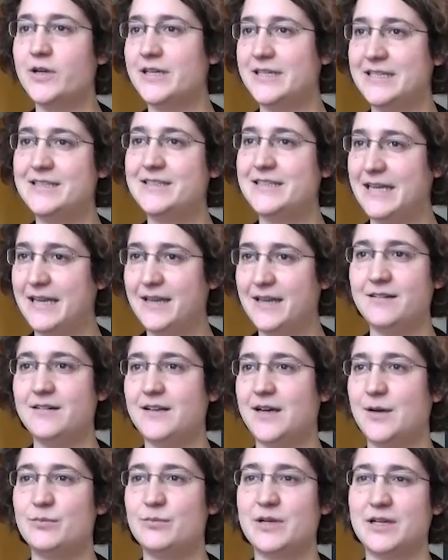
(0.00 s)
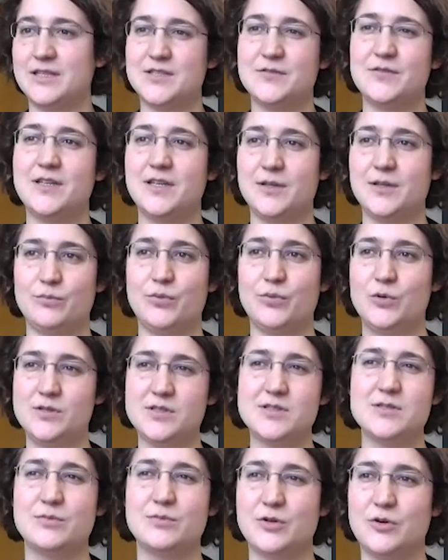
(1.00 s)
Ideen, habe ganz viele
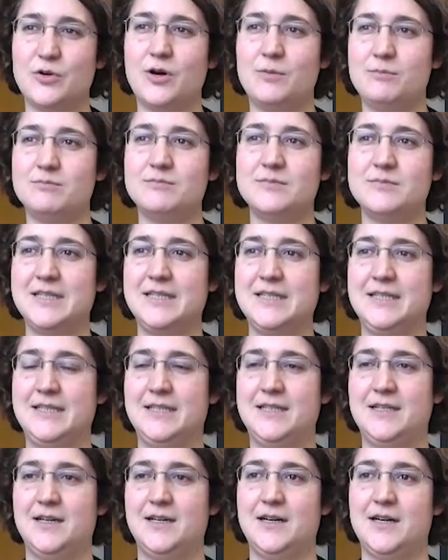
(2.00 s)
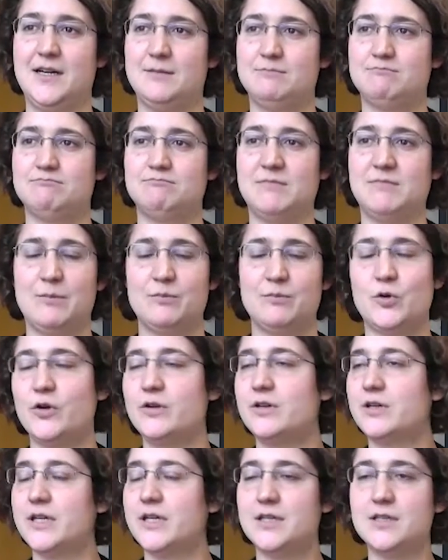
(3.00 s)
Impulse bekommen, ähm, habe
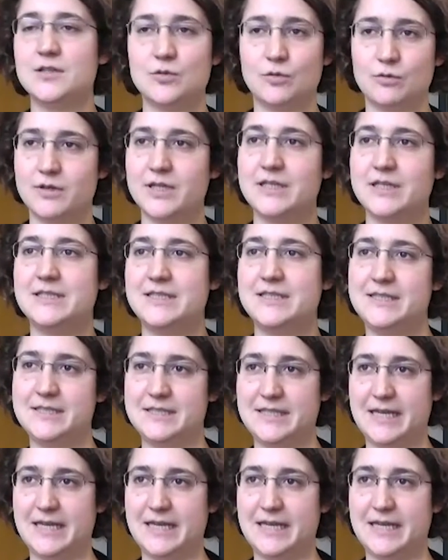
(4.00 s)
neue Richtungen, in die ich